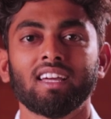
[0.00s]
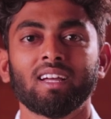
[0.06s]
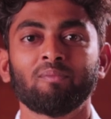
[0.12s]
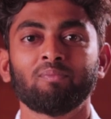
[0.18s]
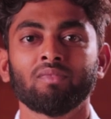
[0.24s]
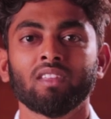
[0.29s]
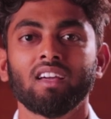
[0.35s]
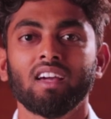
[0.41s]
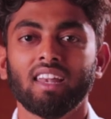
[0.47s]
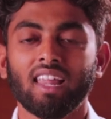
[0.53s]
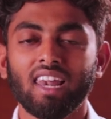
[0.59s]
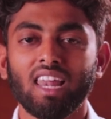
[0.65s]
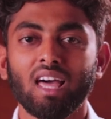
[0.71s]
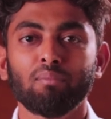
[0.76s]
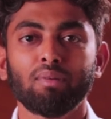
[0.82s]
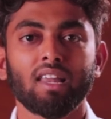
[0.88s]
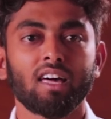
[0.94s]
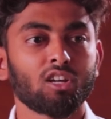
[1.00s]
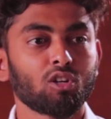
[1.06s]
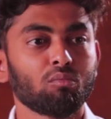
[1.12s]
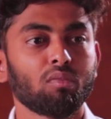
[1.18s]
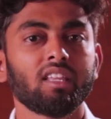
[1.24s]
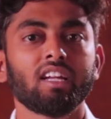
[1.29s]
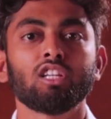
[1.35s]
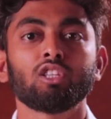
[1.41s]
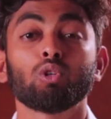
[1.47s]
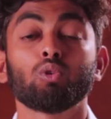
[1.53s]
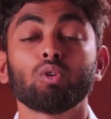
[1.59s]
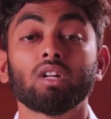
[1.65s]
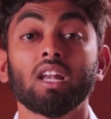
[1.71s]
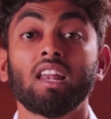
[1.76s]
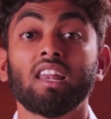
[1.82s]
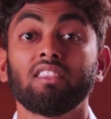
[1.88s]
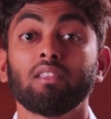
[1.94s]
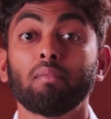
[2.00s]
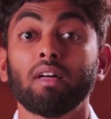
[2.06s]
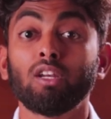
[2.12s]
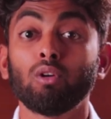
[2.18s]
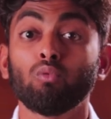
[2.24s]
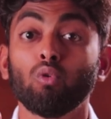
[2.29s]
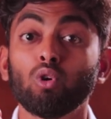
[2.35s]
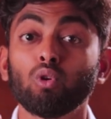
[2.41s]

என்ன நல்ல ஆப்பிளாக இருக்கும்போது எடுத்து கொடுக்கலாம்ல இந்த மாதிரி